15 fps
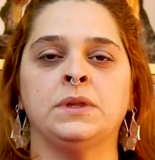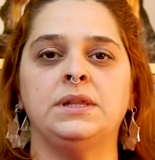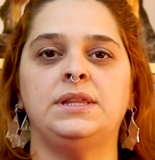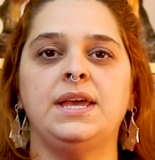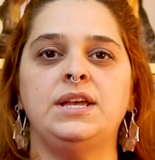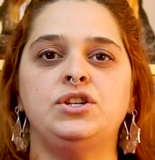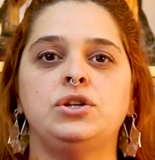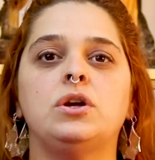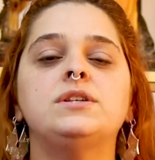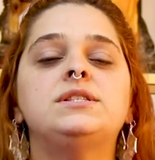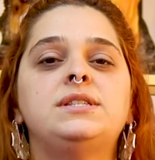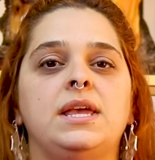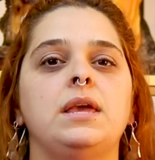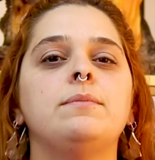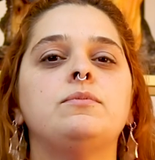Entende? Nós
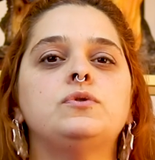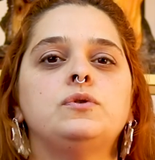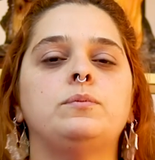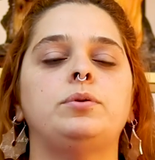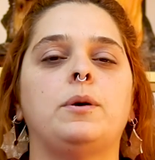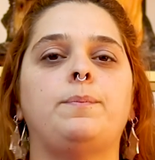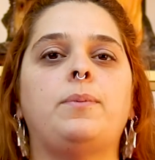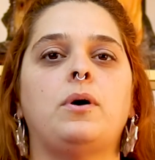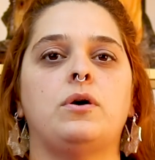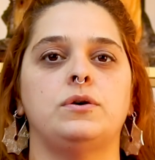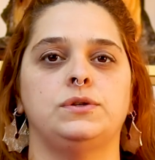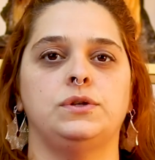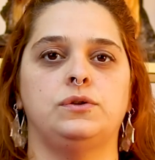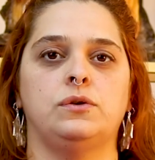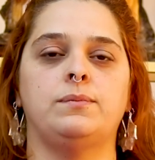temos um
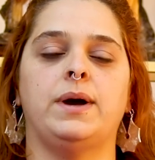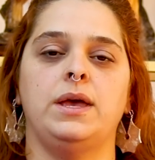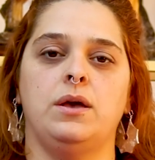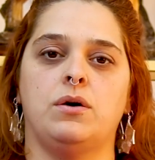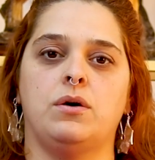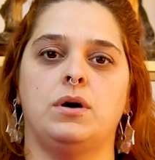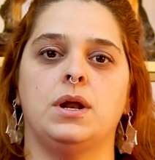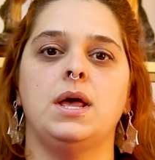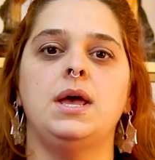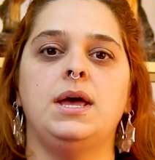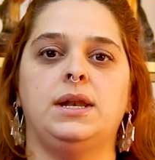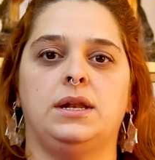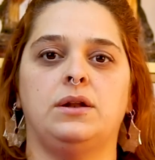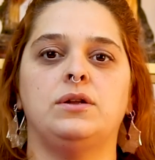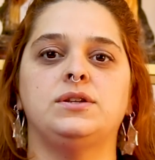propósito maior
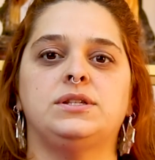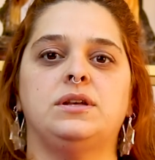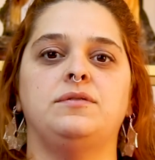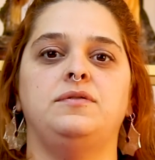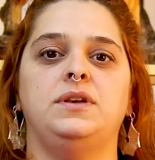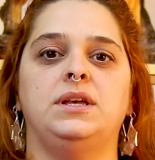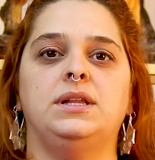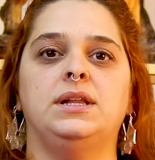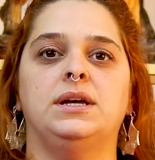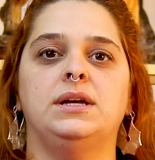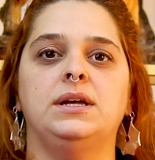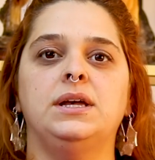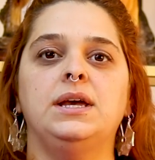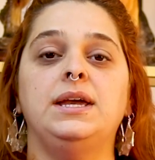na nossa vida.